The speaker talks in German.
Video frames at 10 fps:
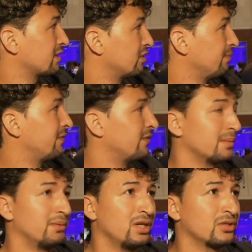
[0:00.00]
uns den Kopf, was
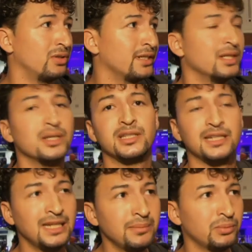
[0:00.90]
wir machen sollen.
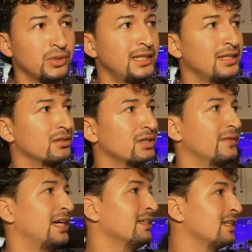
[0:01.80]
Die lieben Politiker oder
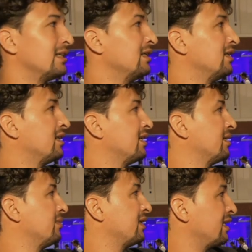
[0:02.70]
wer andere
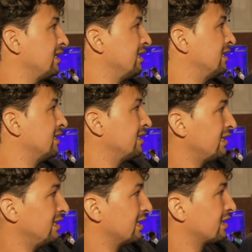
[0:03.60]
ähm, in,
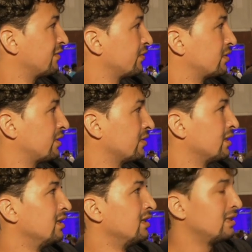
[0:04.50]
in irgendeiner
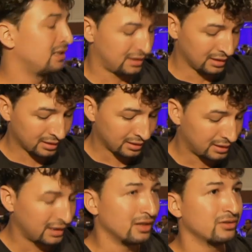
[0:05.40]
Funktion,
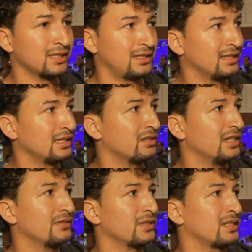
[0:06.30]
die autorisiert sind, da
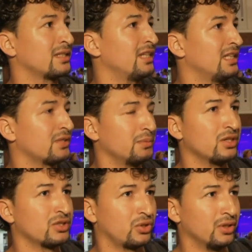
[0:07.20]
etwas, etwas
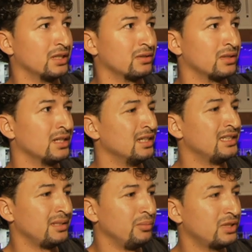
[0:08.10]
machen zu können. Und
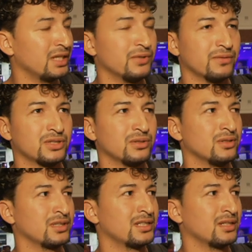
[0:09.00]
die müssen einfach was tun
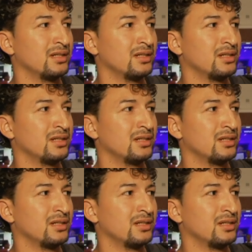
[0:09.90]
und,